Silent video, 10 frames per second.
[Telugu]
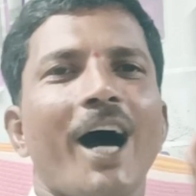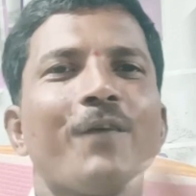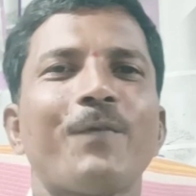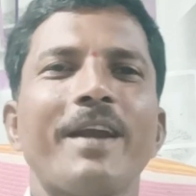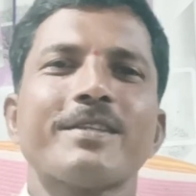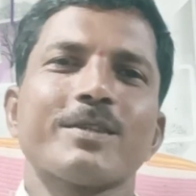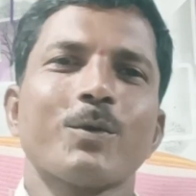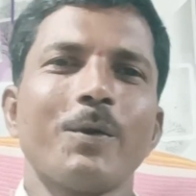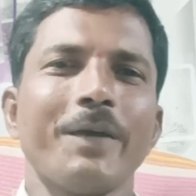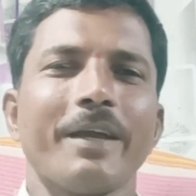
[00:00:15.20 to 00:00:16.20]
హాయ్ ఫ్రెండ్స్
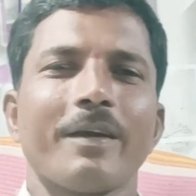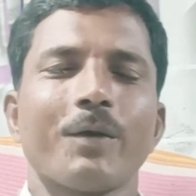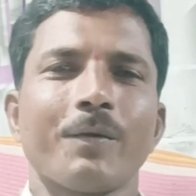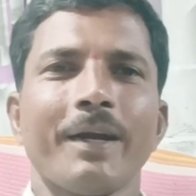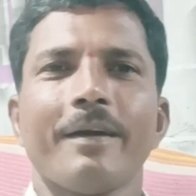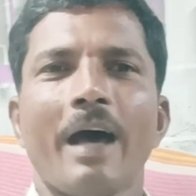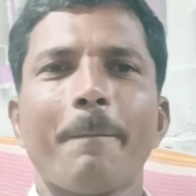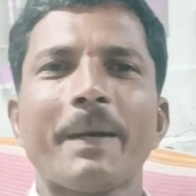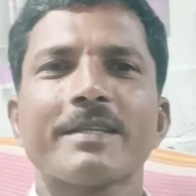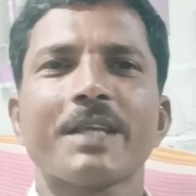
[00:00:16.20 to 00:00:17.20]
గుడ్ ఈవినింగ్ ఎవరివన్ నా
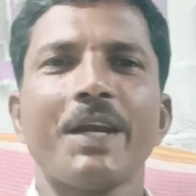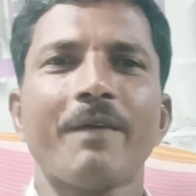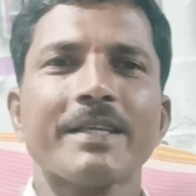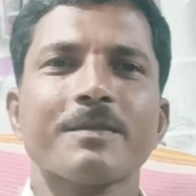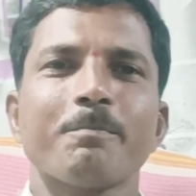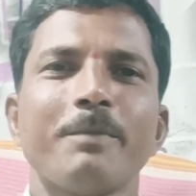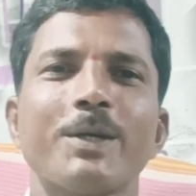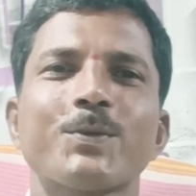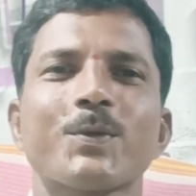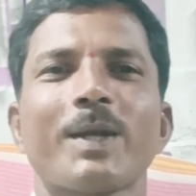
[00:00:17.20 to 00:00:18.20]
పేరు శ్రీనివాస్
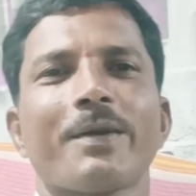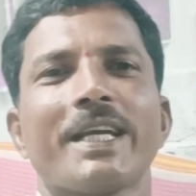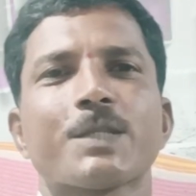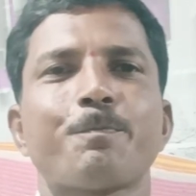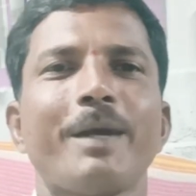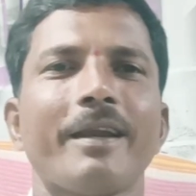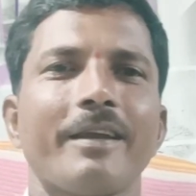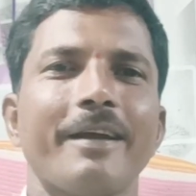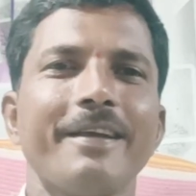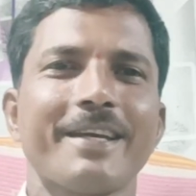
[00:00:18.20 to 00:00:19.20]
మీరు చూస్తున్నారు ఎస్పిఎన్
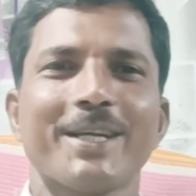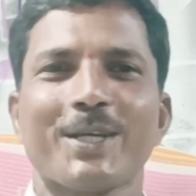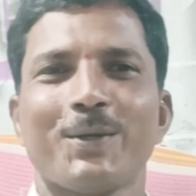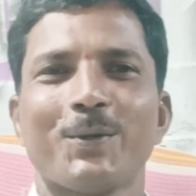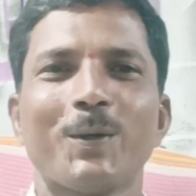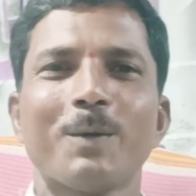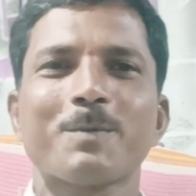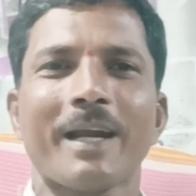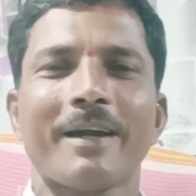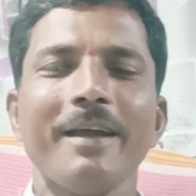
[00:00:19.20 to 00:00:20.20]
ఎడ్యుకేషన్
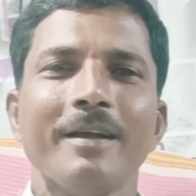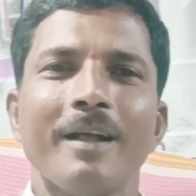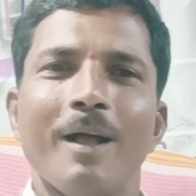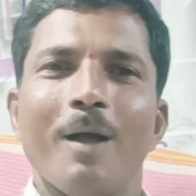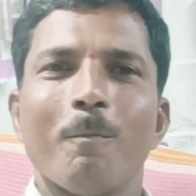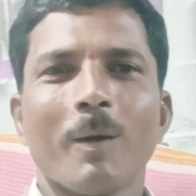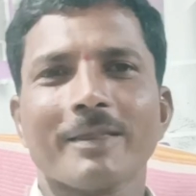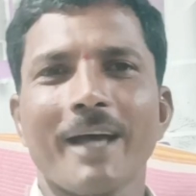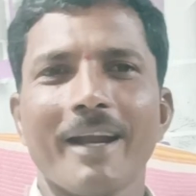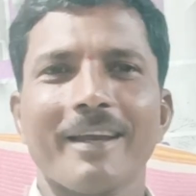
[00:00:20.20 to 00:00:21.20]
యూట్యూబ్ ఛానల్ని
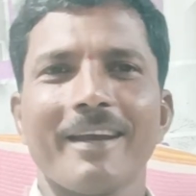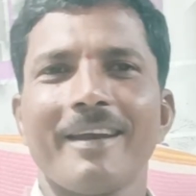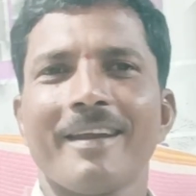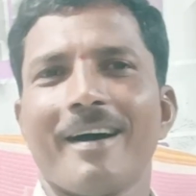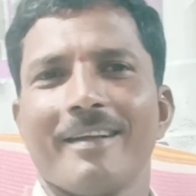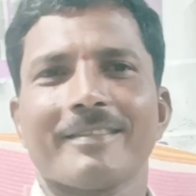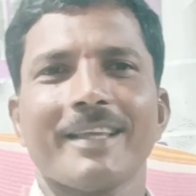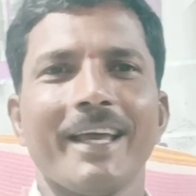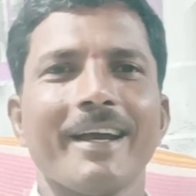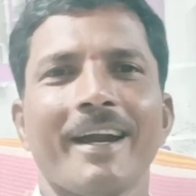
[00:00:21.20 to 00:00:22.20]
మొత్తానికి నిన్న
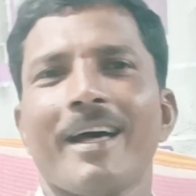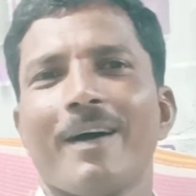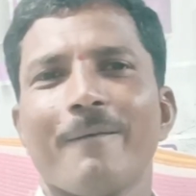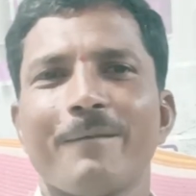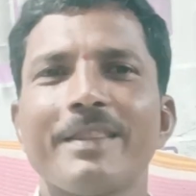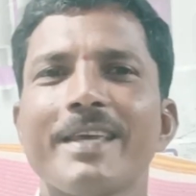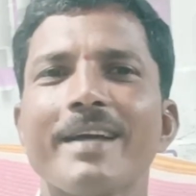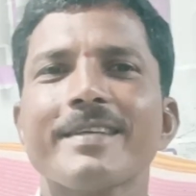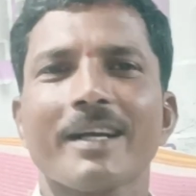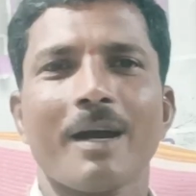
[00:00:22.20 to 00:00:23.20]
తెలంగాణ
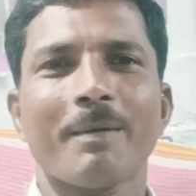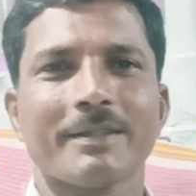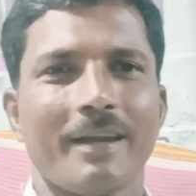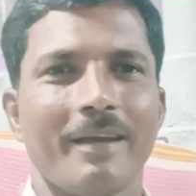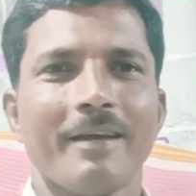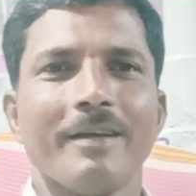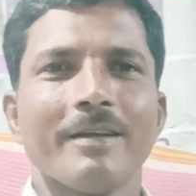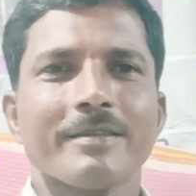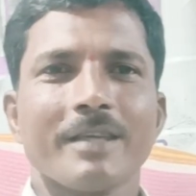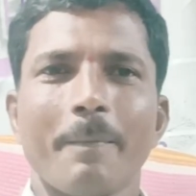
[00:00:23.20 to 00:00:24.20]
విద్యాశాఖ మంత్రి
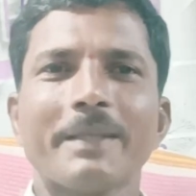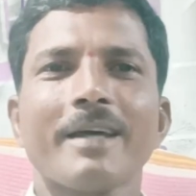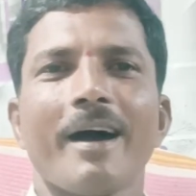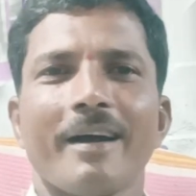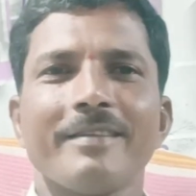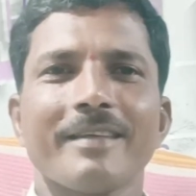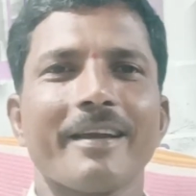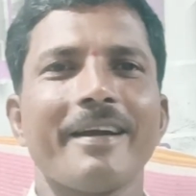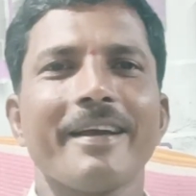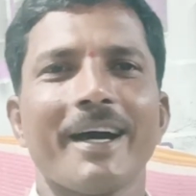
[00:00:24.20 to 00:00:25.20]
సబితా
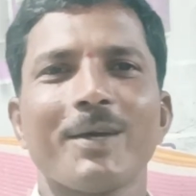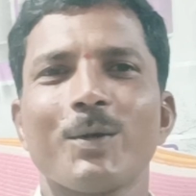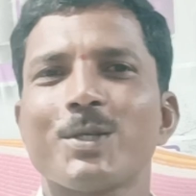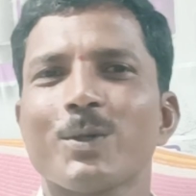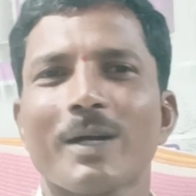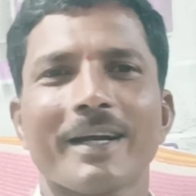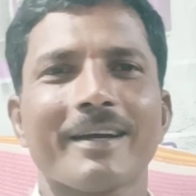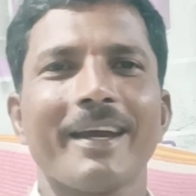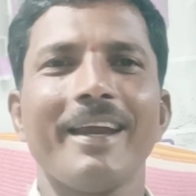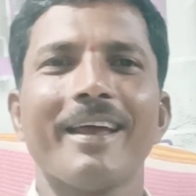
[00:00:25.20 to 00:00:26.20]
ఇందర్ రెడ్డి గారి గురించి ఒక
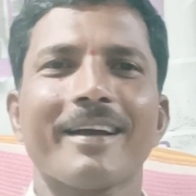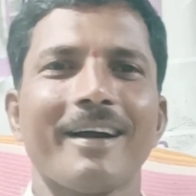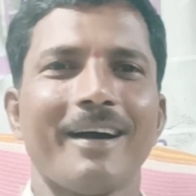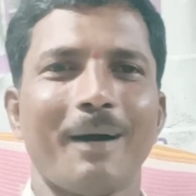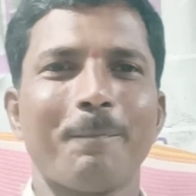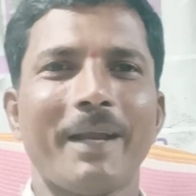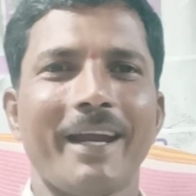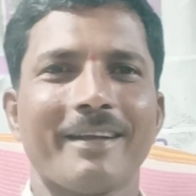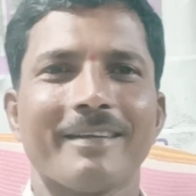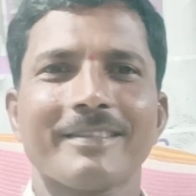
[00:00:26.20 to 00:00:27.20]
కీలక
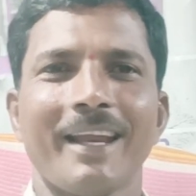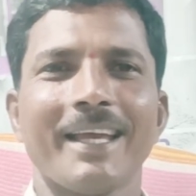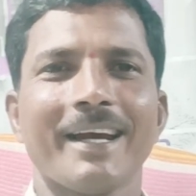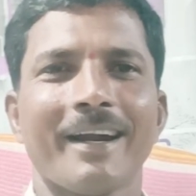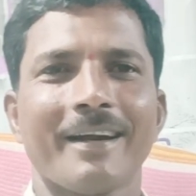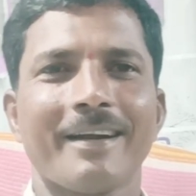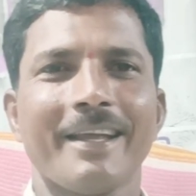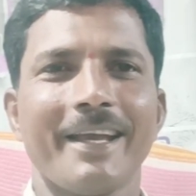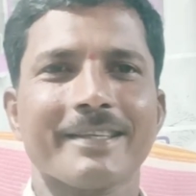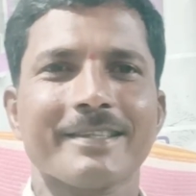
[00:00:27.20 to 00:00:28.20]
అప్డేట్ తెలంగాణ
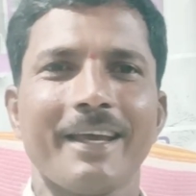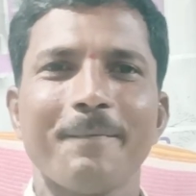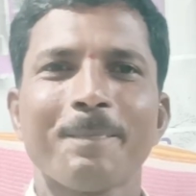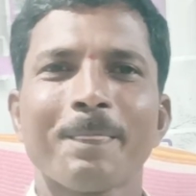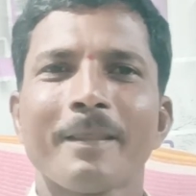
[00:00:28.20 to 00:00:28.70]
డిఎస్సి e